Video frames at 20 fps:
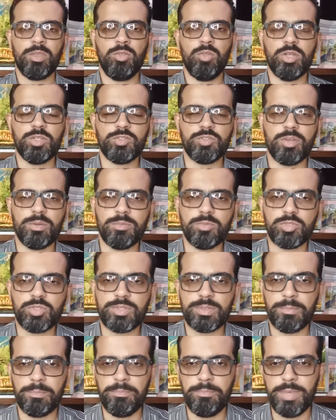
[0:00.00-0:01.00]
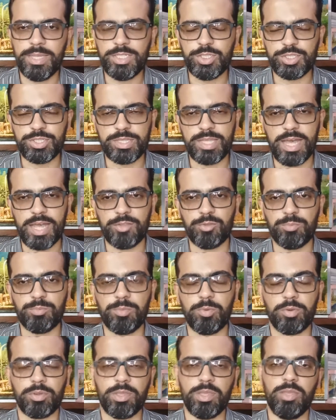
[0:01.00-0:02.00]
nós vamos meditar um
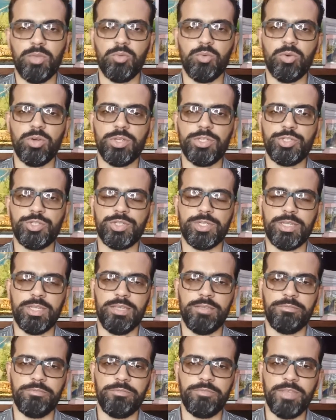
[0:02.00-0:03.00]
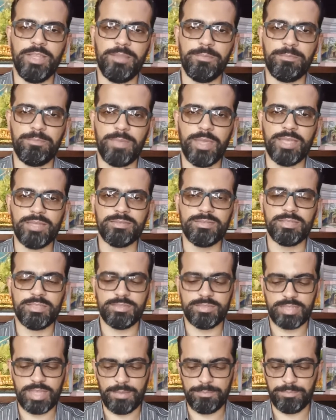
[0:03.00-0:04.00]
pouquinho hoje em
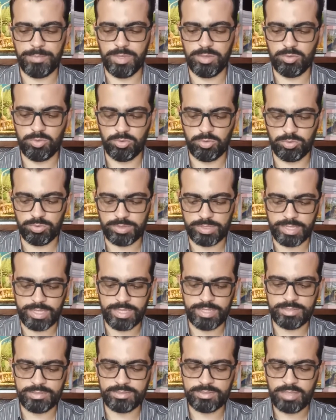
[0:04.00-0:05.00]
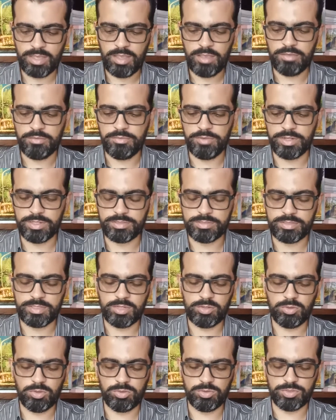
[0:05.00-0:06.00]
Filipenses capítulo 3,
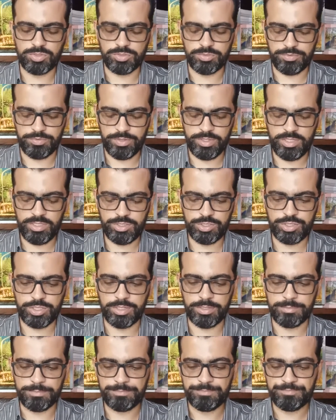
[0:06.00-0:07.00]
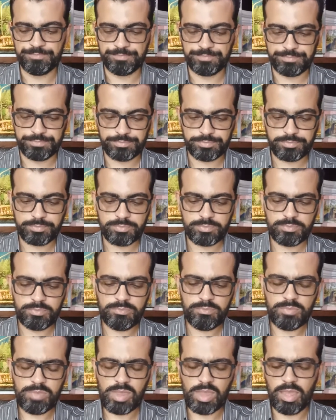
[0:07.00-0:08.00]
versículos 20
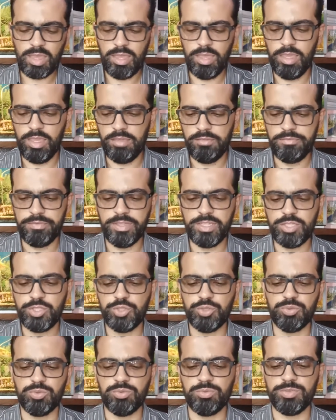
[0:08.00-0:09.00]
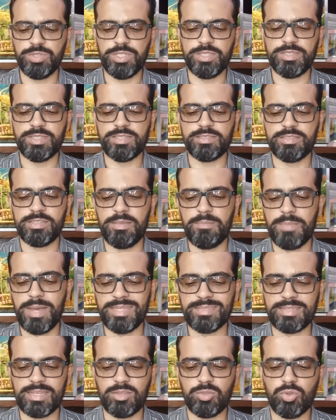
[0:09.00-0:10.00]
e 21 diz assim:
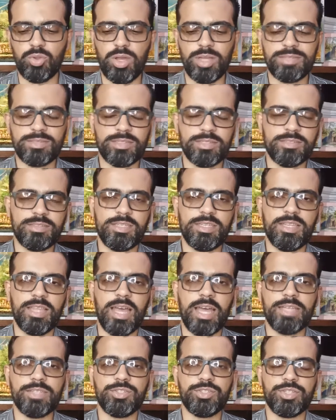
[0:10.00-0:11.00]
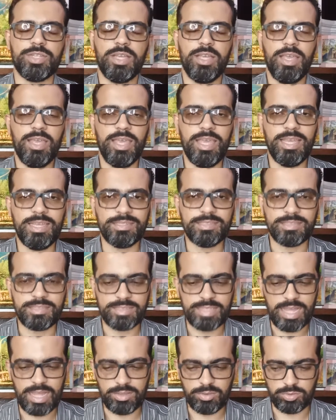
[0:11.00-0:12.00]
Mas a nossa cidade
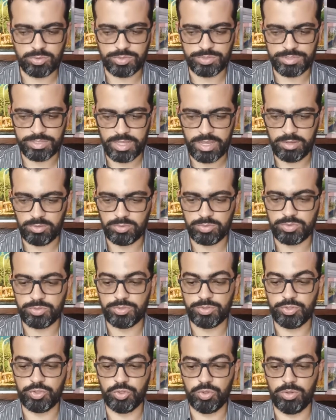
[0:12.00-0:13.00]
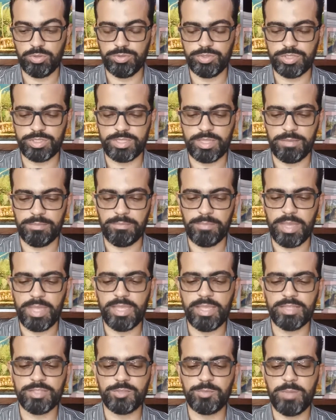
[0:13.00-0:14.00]
está nos céus, de onde
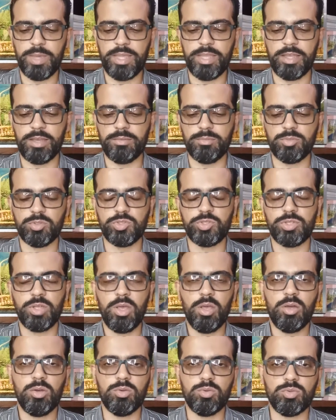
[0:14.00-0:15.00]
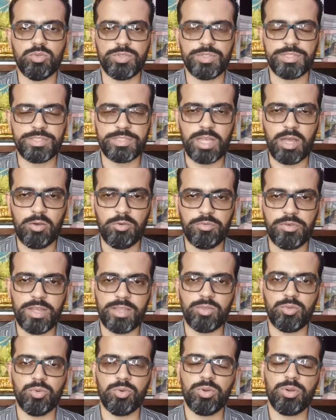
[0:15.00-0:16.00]
também esperamos o
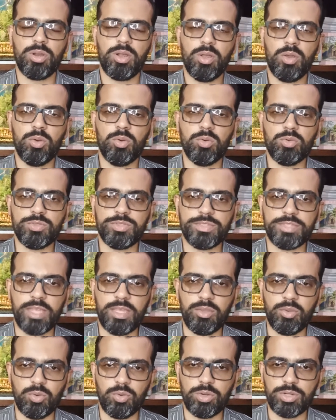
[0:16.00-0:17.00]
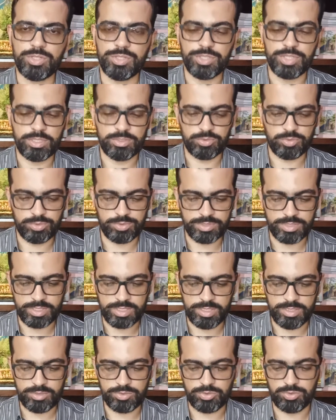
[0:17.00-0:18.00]
Salvador, o Senhor Jesus
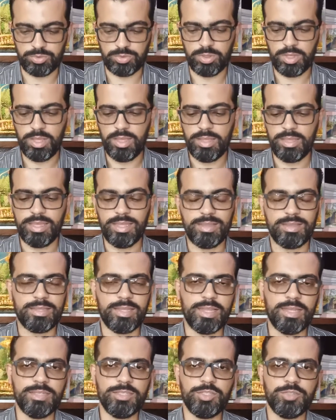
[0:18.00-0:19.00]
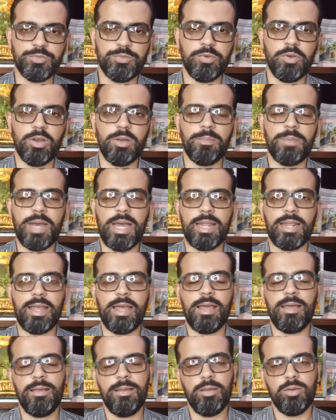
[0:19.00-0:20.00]
Cristo, que
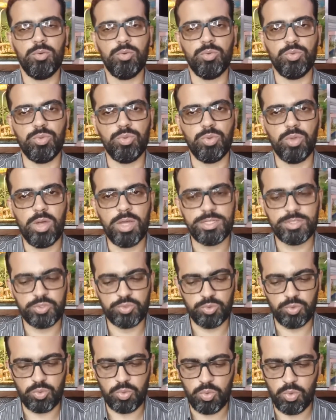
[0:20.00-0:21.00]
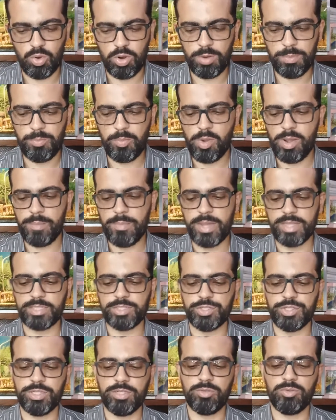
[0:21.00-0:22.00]
transformará o nosso corpo
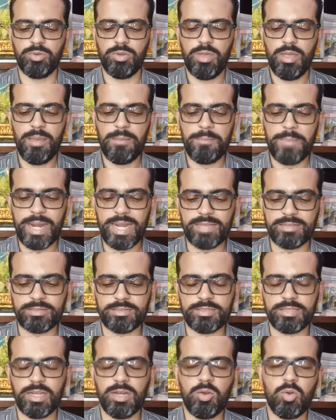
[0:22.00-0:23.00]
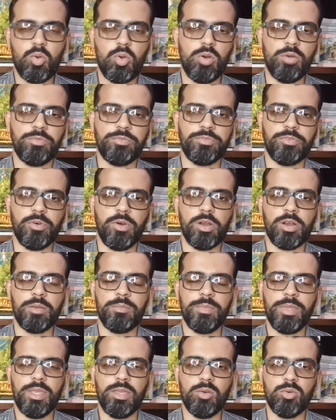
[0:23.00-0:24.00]
abatido para ser
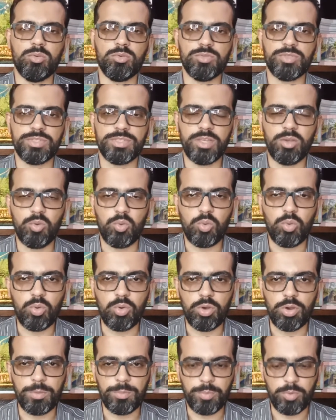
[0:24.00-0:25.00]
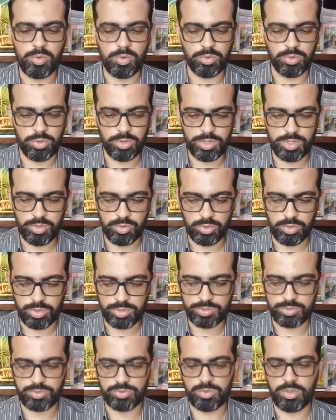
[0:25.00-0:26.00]
conforme o seu corpo
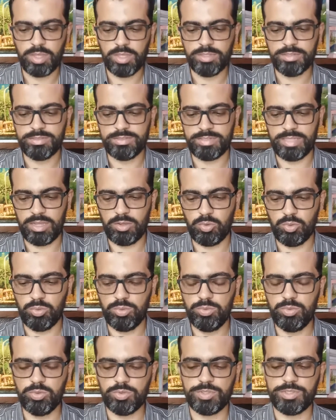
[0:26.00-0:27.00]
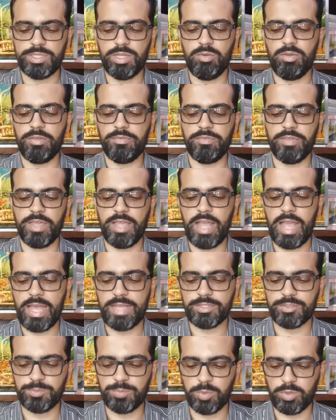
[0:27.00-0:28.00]
glorioso, segundo o seu
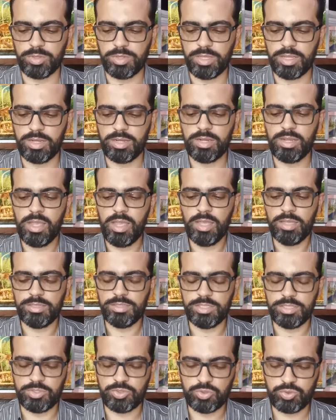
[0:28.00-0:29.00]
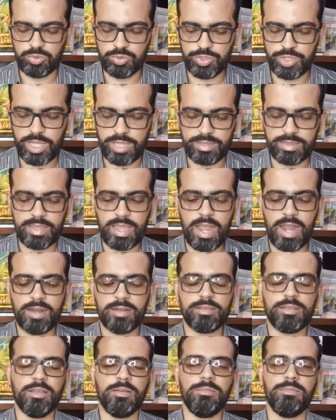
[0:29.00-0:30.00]
eficaz poder de
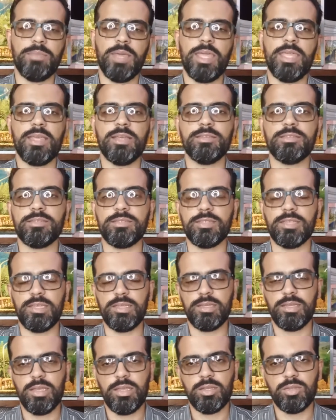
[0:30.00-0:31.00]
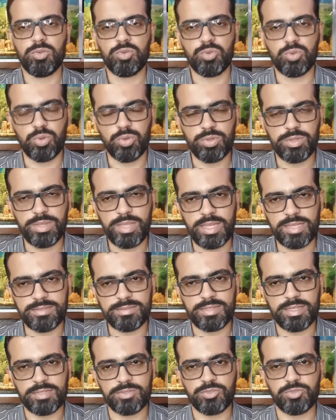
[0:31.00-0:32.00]
sujeitar também a si
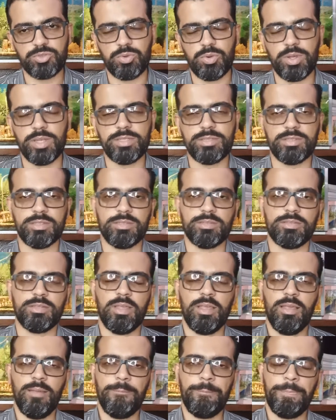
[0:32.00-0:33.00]
todas as coisas.